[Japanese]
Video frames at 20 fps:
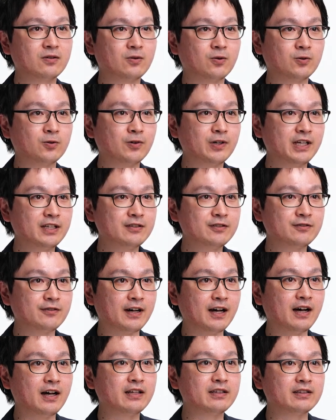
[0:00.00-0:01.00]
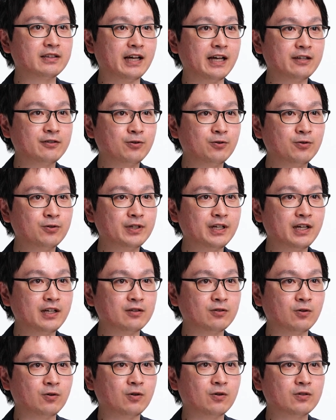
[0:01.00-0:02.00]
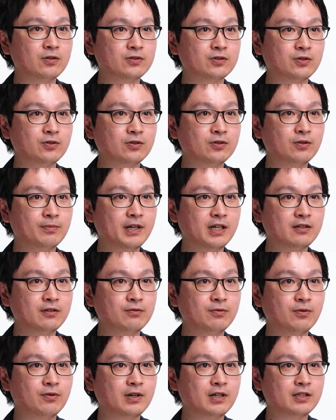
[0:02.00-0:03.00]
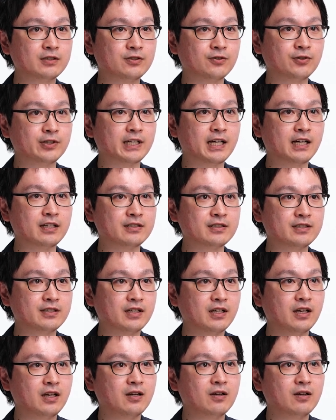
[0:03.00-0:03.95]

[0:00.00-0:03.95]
このレンズは大口径とショートバックフォーカスを生かし